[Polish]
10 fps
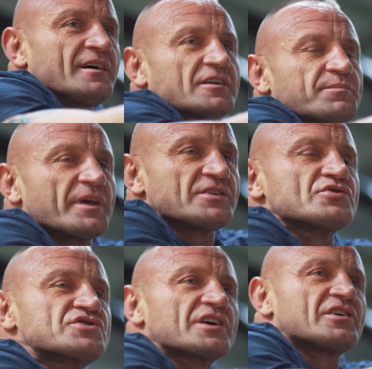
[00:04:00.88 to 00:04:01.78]
od 5
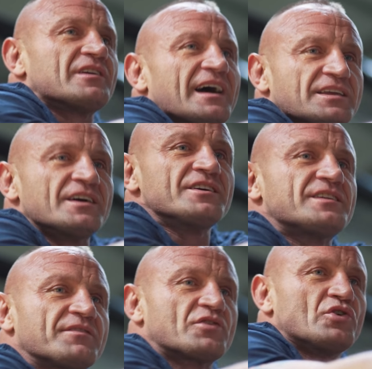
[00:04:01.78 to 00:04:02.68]
czekolad
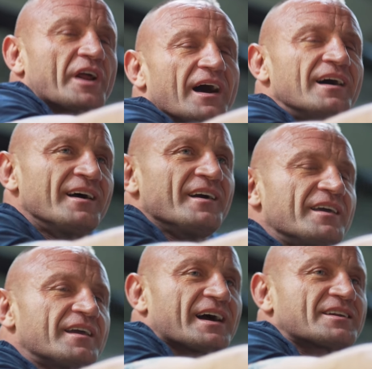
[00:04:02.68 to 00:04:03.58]
idę w górę
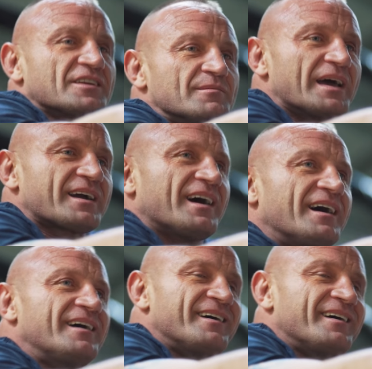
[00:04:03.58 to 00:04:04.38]
i karton mleka